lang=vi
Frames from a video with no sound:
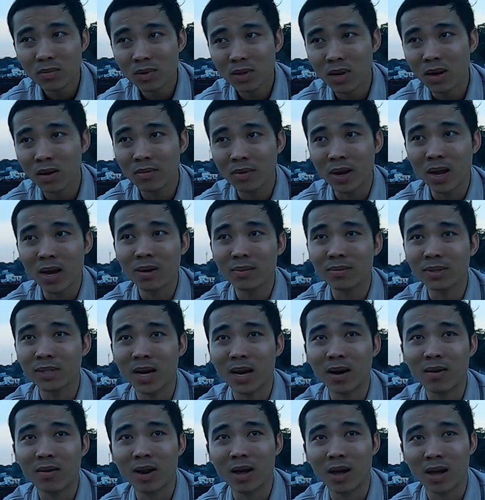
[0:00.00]
không để làm
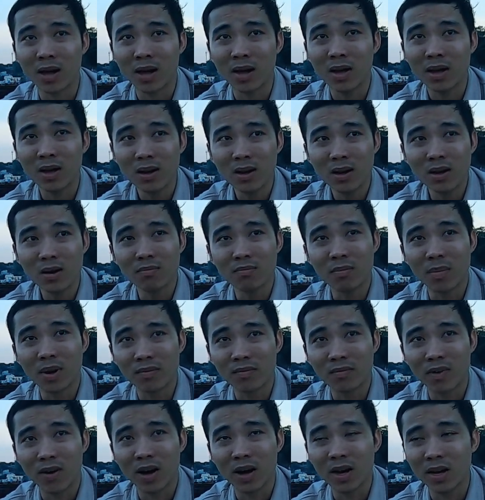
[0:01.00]
sao là
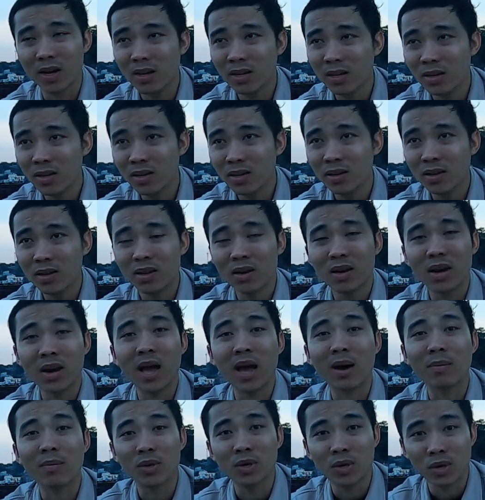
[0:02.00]
mình phải
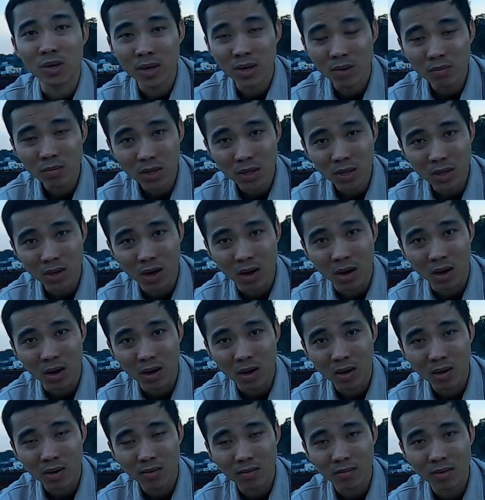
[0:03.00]
làm được giống như họ
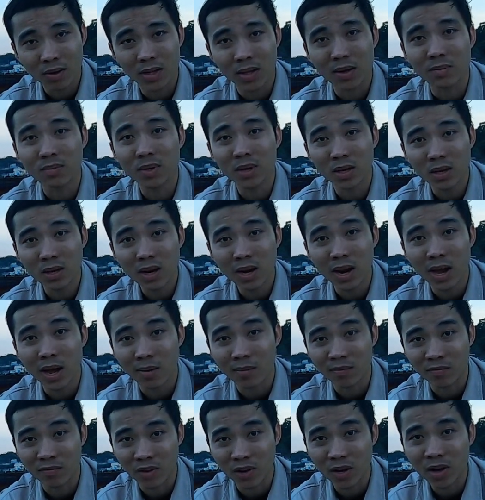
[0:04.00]
và thậm chí
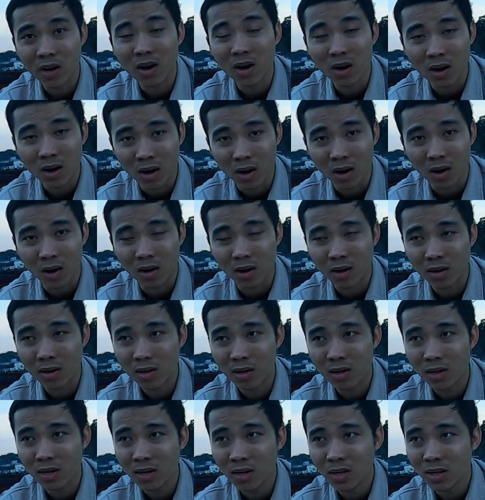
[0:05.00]
làm phải hơn họ
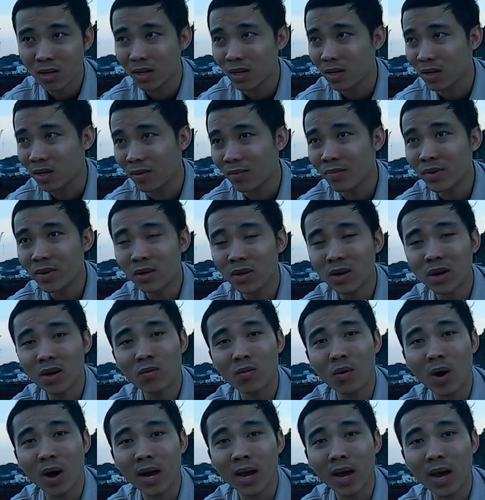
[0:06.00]
thì giống như kết
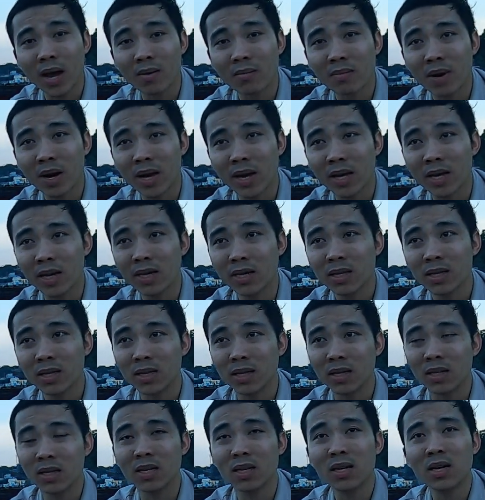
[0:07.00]
quả ngày hôm nay á,
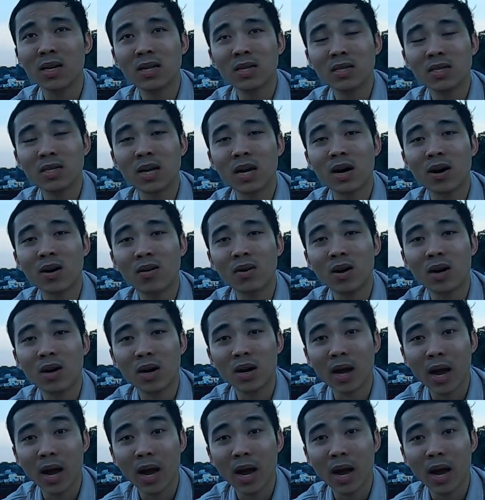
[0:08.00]
thì sau hơn